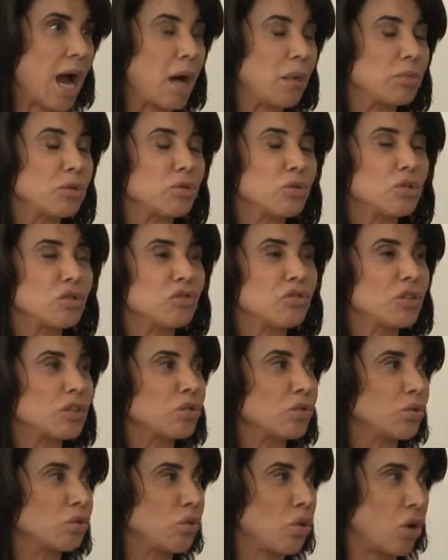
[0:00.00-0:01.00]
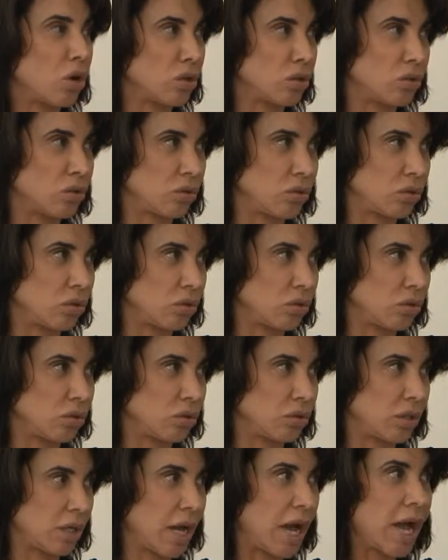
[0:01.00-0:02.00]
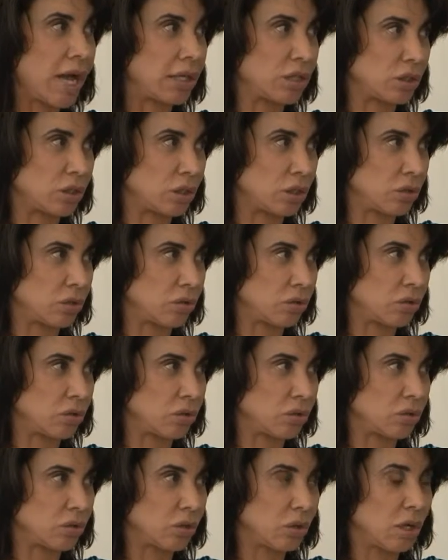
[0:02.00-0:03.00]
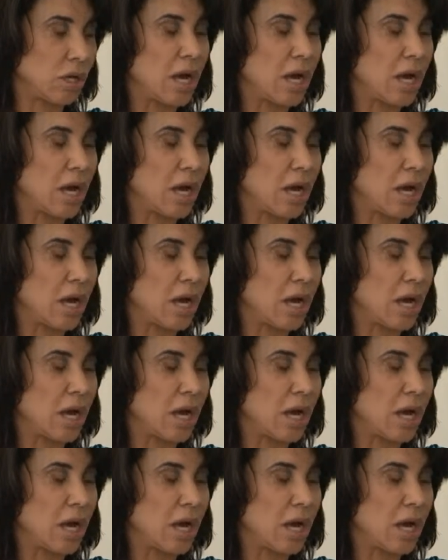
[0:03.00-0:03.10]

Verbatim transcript: hábitos virtuosos, éticos.